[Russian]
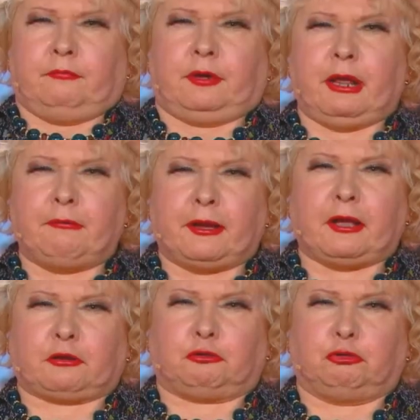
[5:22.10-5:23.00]
В голове
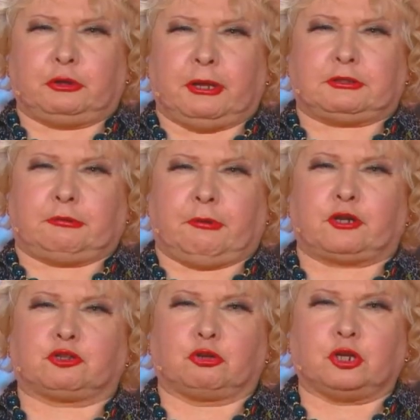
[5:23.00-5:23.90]
как клад,
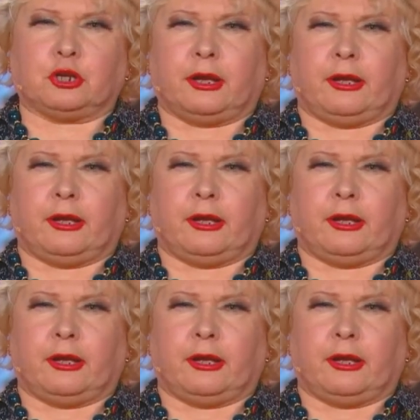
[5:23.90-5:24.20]
товарищ судья!